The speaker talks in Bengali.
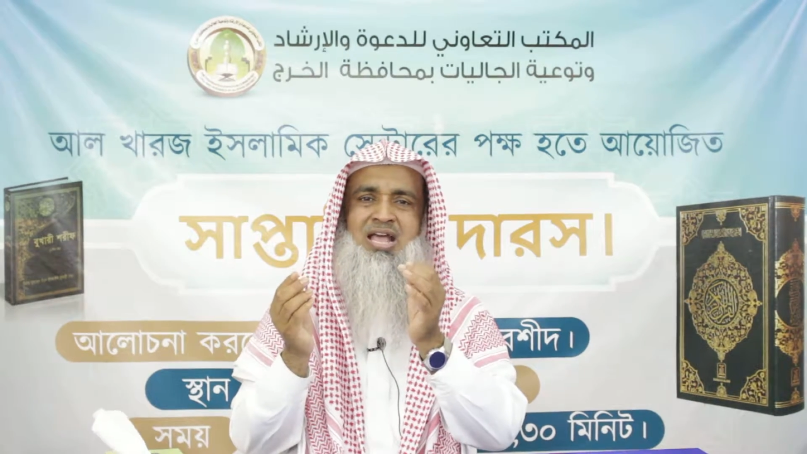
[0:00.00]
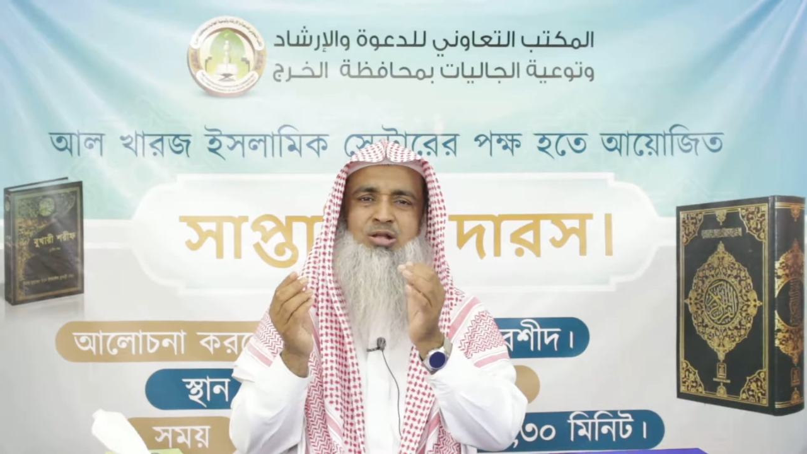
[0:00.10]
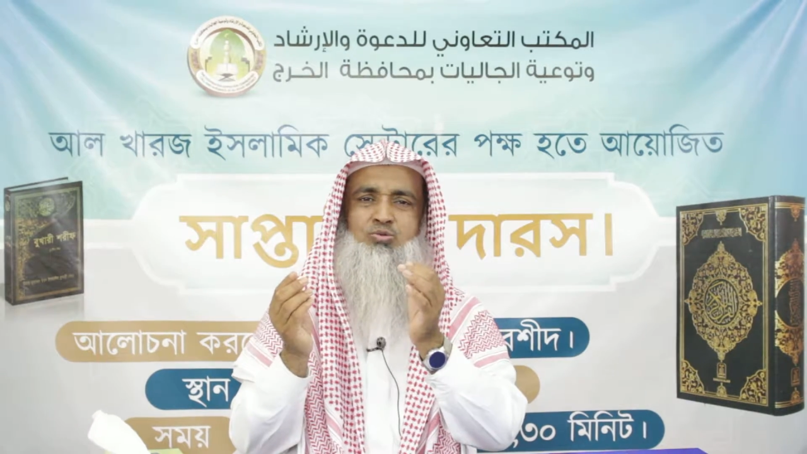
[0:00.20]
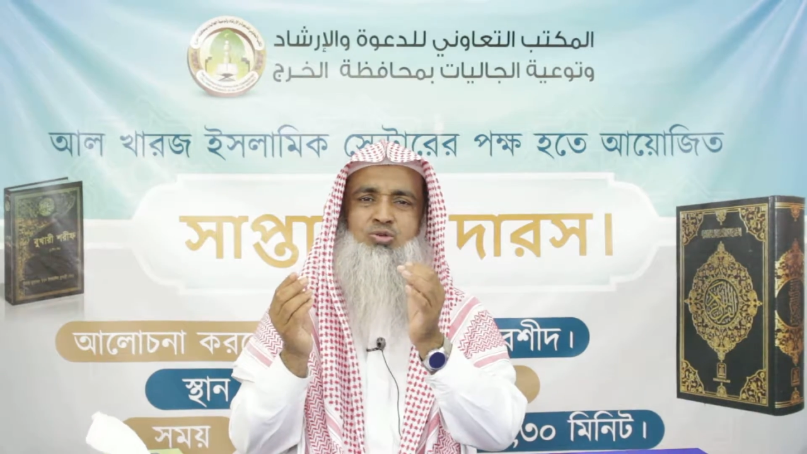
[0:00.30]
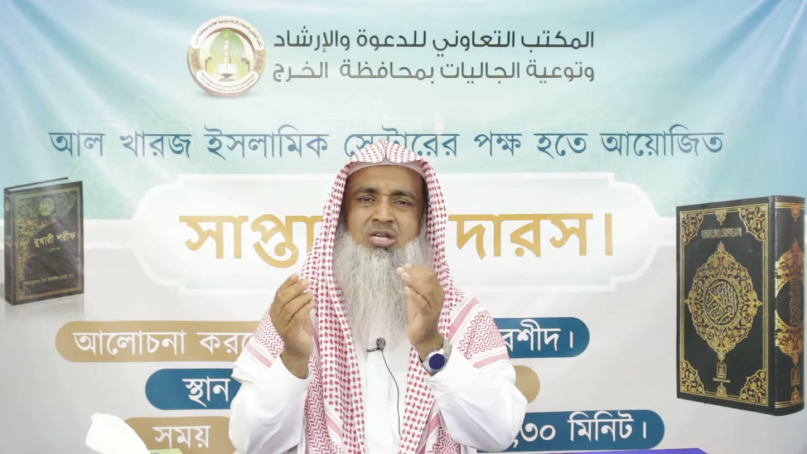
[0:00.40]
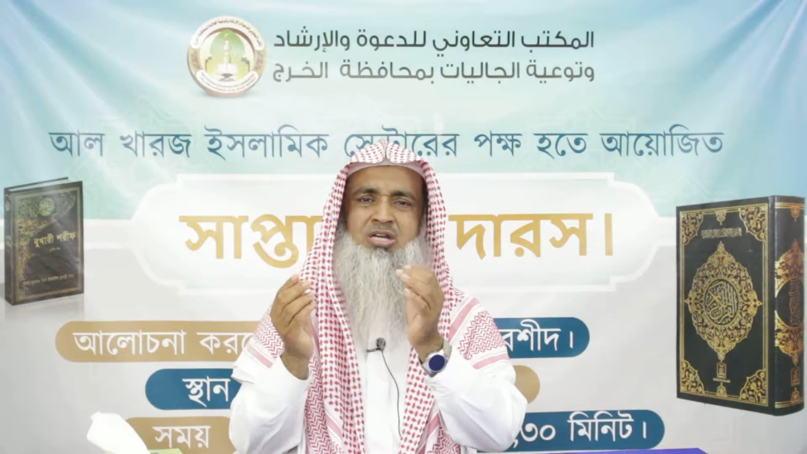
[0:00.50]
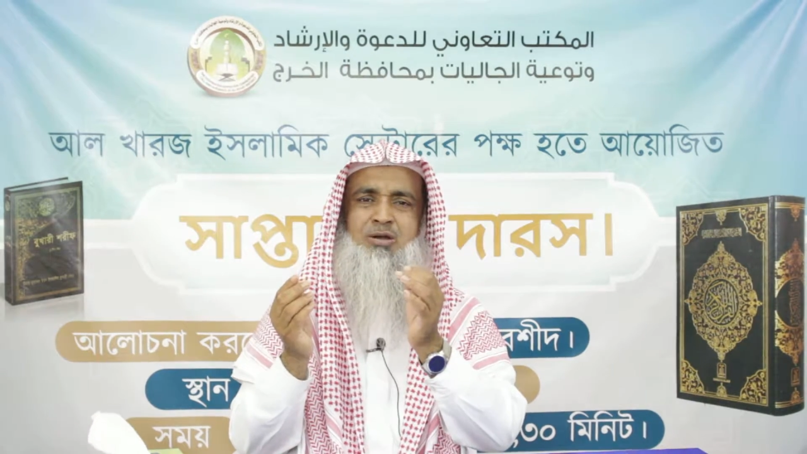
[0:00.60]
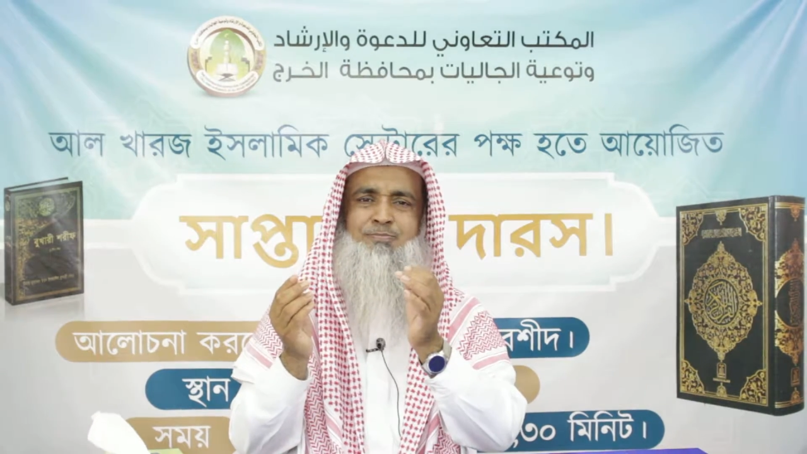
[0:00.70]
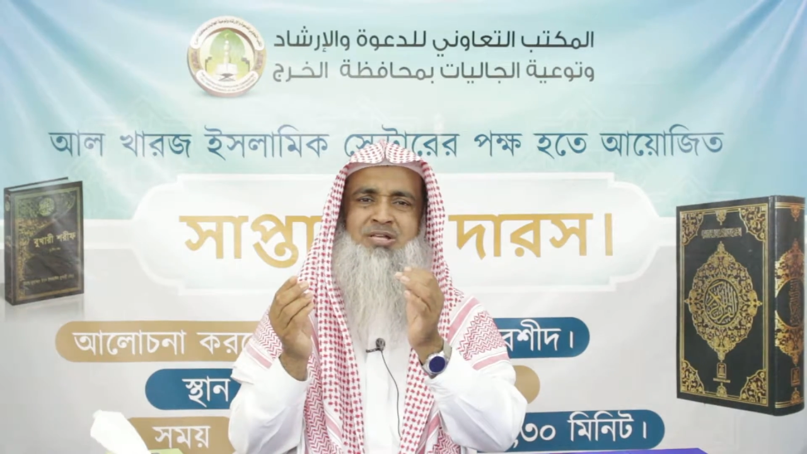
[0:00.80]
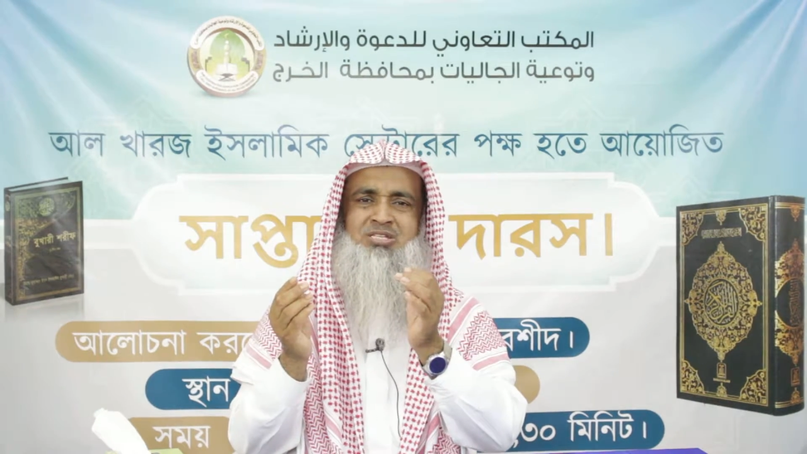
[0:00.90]
এক দুই
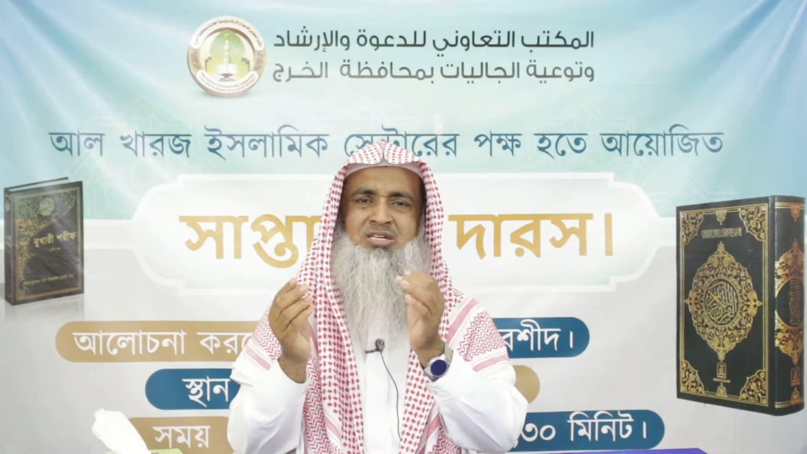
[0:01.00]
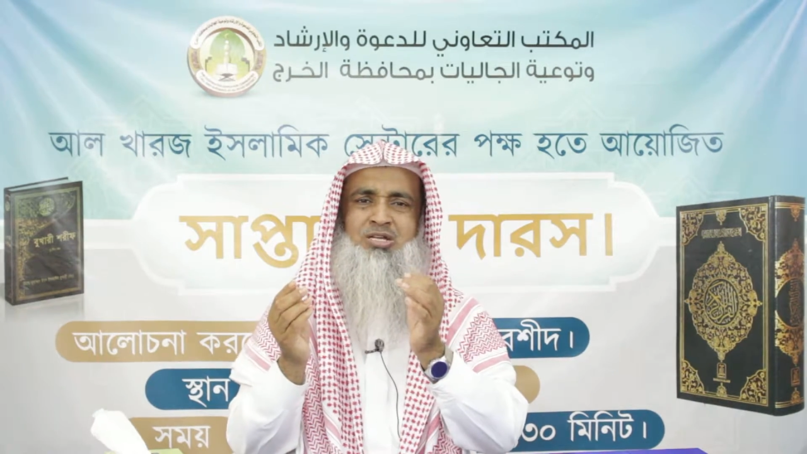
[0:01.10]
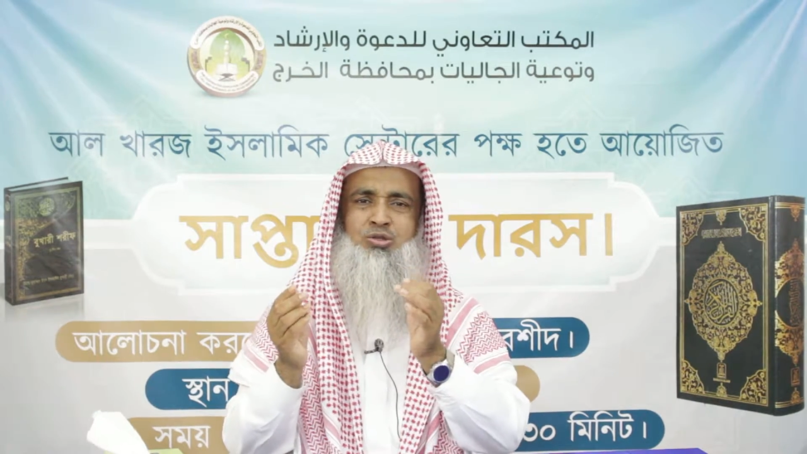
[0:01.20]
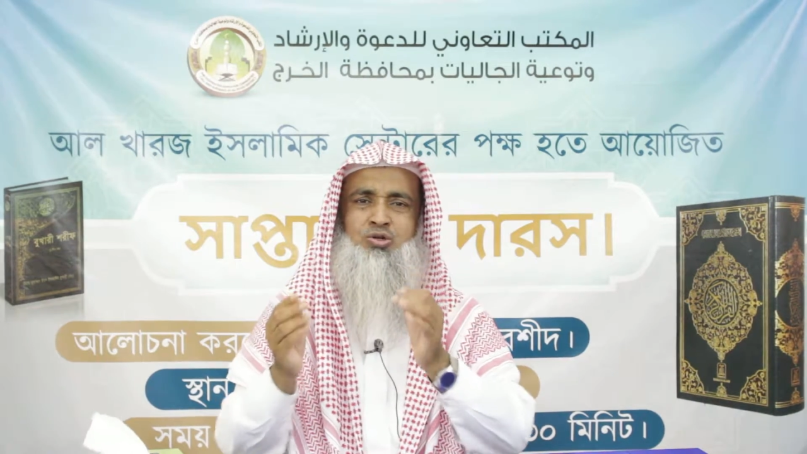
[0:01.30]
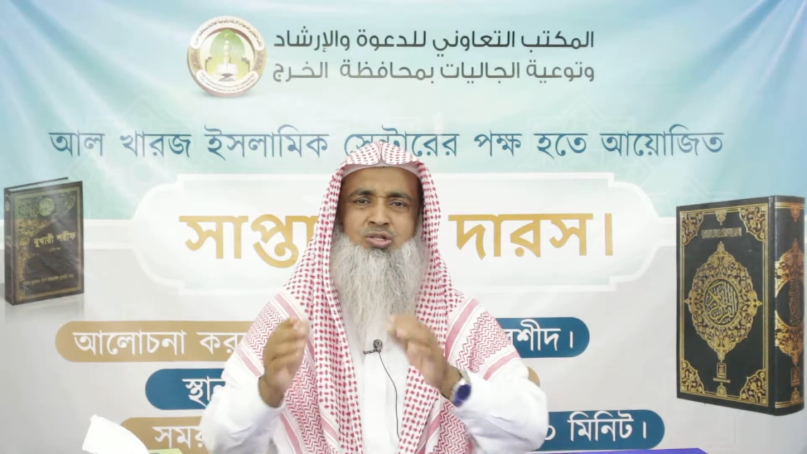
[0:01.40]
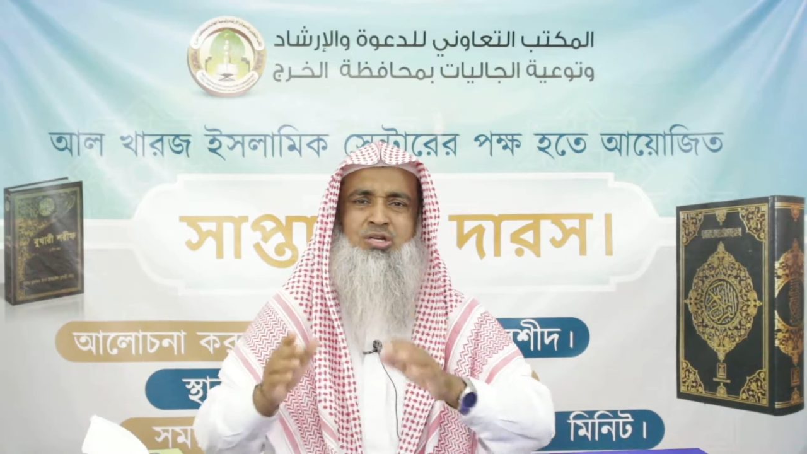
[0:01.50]
সেকেন্ড পাঁচ সেকেন্ড দশ